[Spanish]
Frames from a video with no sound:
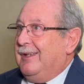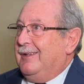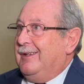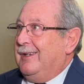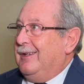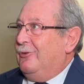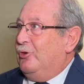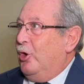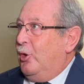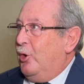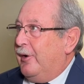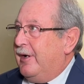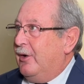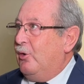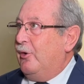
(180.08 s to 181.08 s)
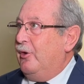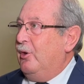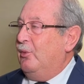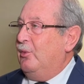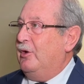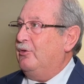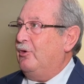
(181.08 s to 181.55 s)
y, todo el
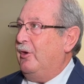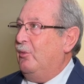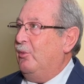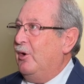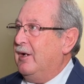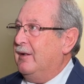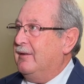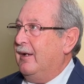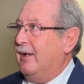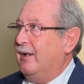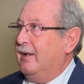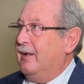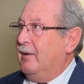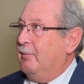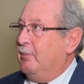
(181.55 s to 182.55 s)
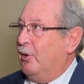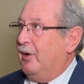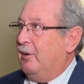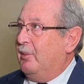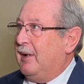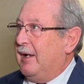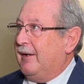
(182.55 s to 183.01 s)
recorrido nuestro de vuelta por
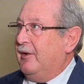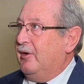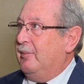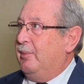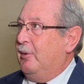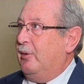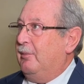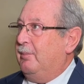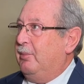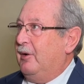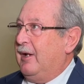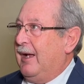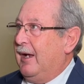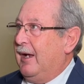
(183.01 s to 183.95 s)
el barrio, por, la